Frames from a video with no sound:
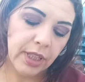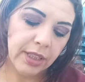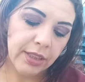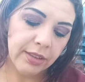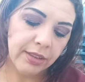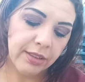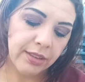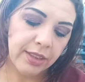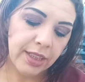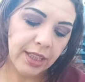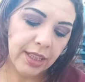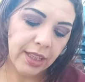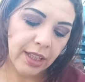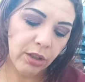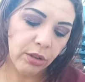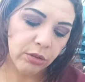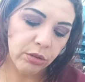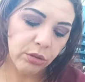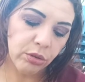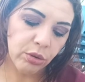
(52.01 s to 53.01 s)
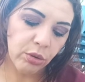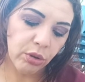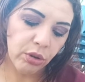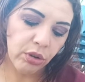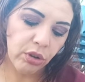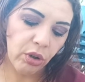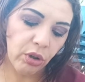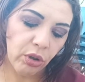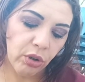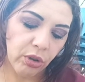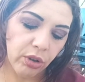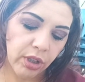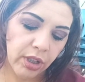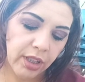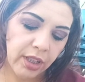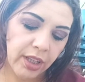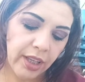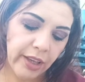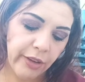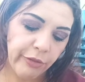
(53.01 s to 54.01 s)
stick contorno
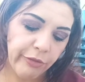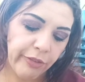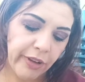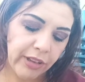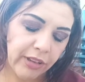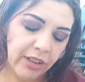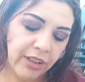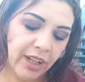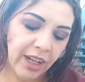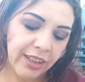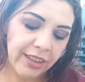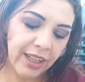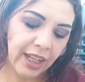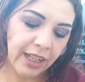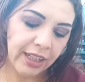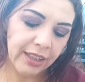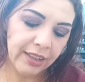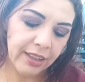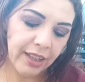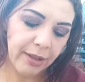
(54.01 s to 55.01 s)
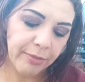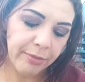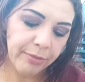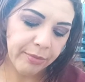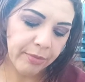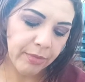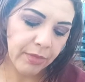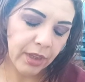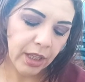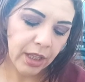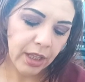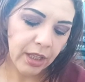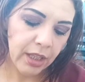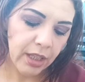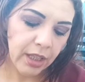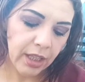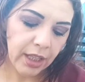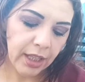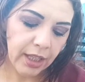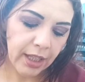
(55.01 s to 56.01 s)
occhi effetto idratante
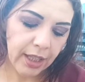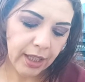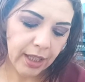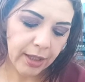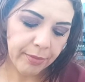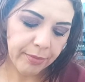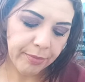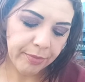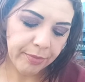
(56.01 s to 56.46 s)
eh,